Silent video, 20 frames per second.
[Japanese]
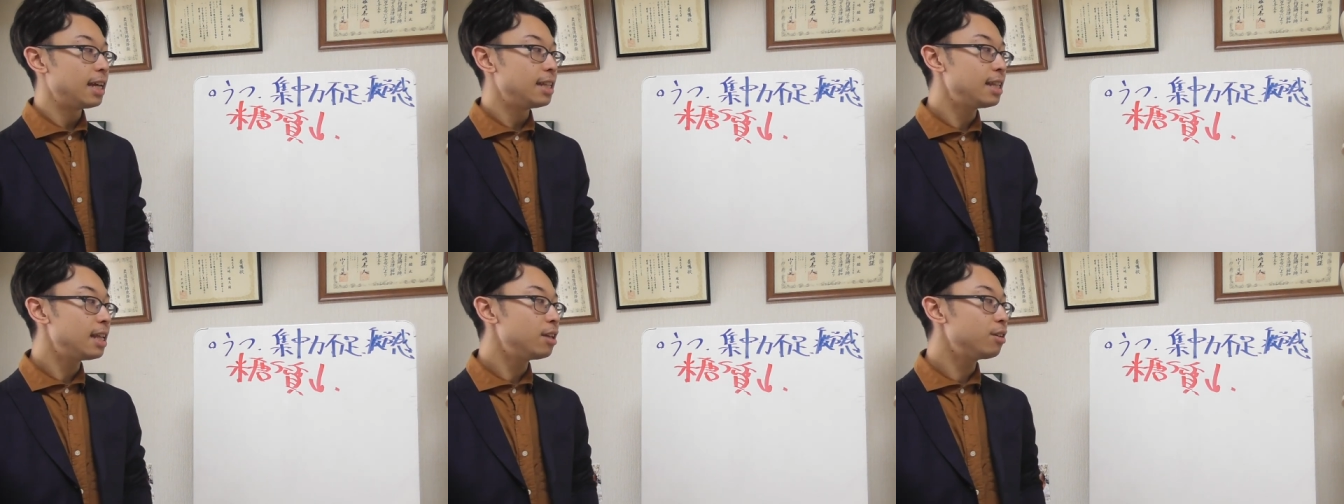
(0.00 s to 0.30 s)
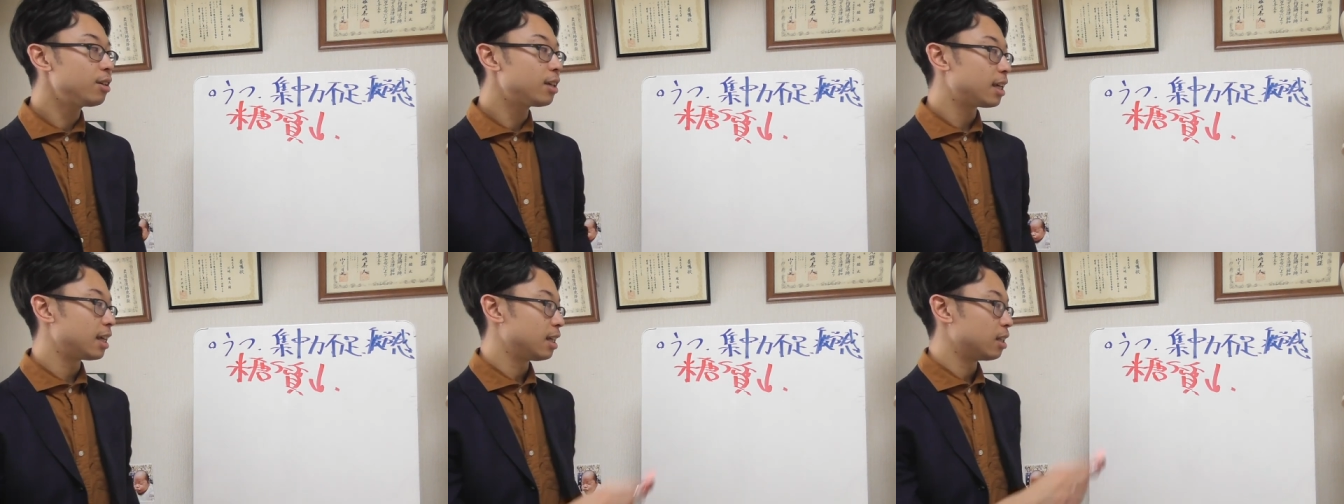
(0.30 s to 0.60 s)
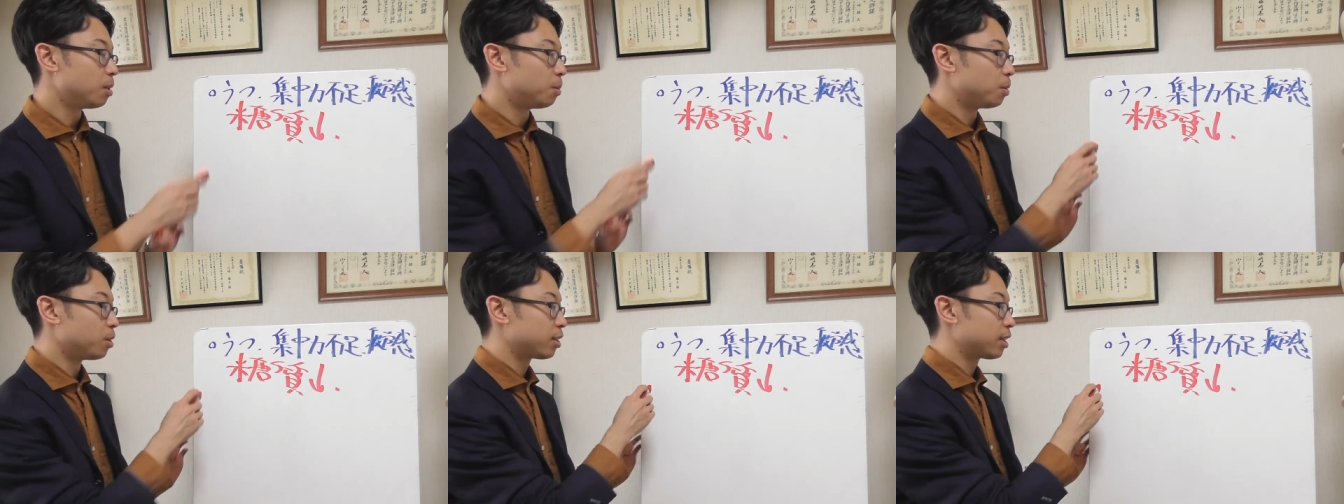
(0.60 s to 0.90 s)

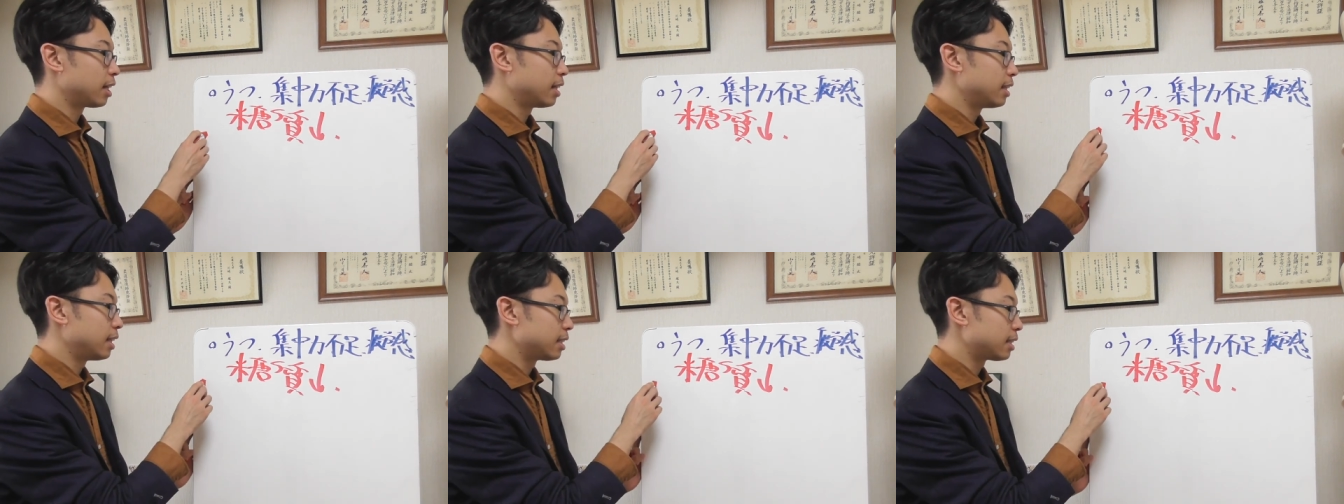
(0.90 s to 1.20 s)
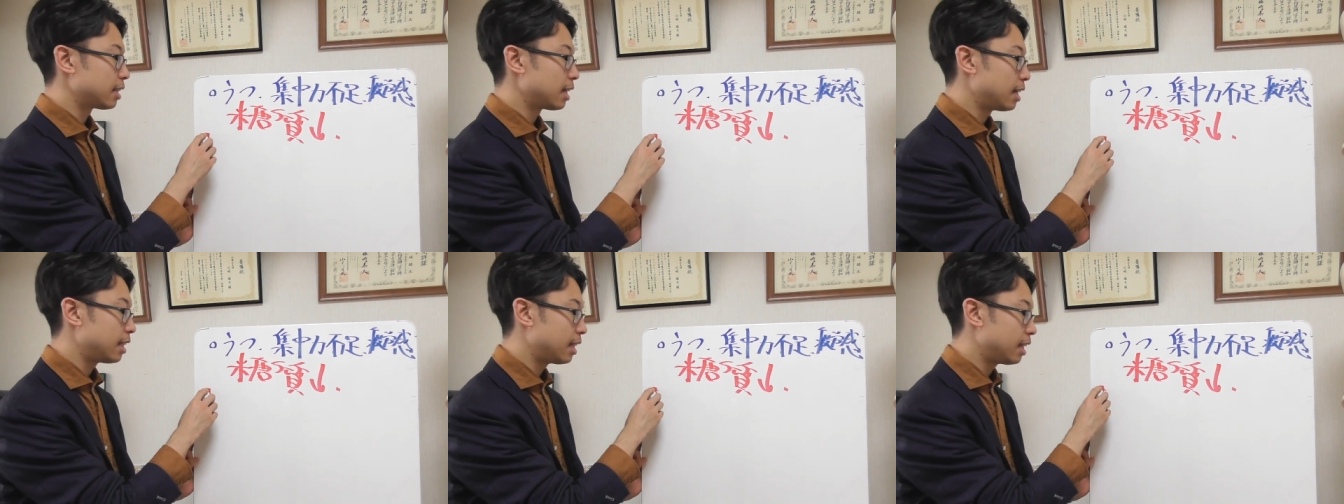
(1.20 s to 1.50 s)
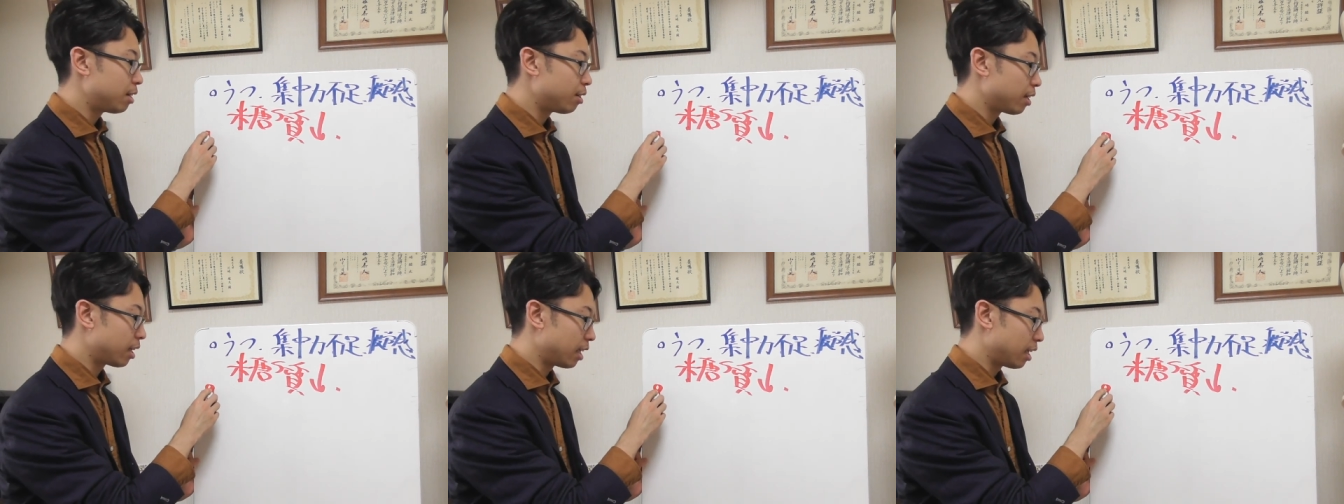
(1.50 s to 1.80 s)
エネルギーの問題です。
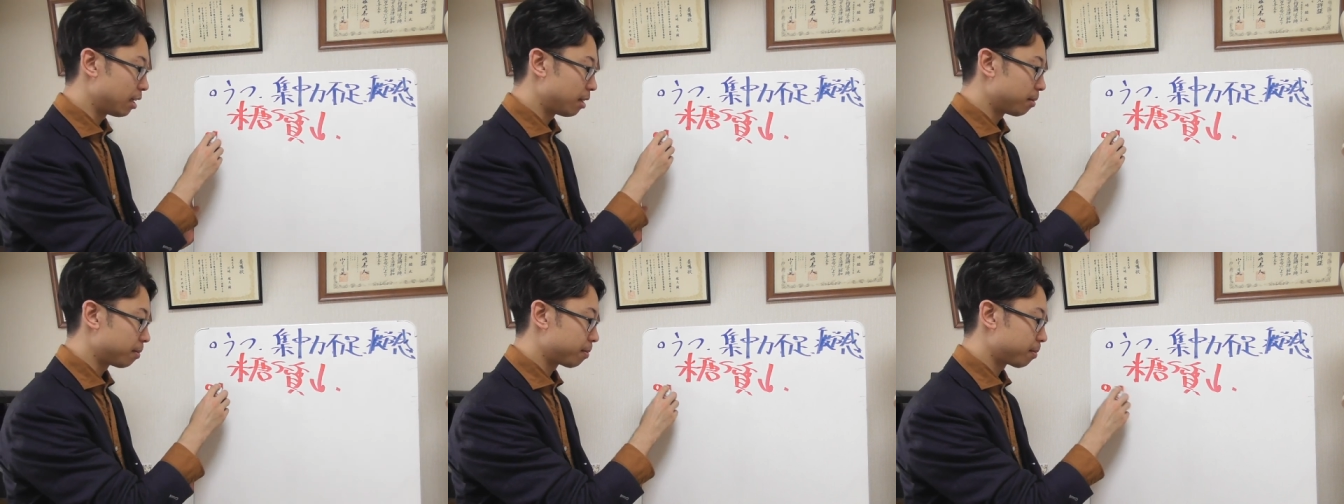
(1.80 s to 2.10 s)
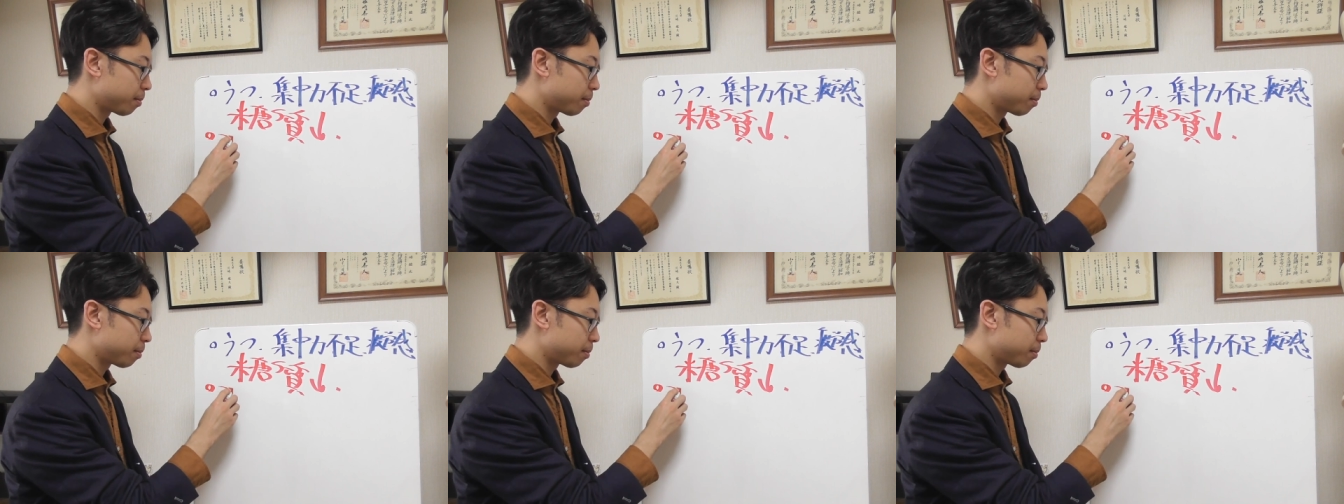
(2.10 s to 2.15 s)
エネルギー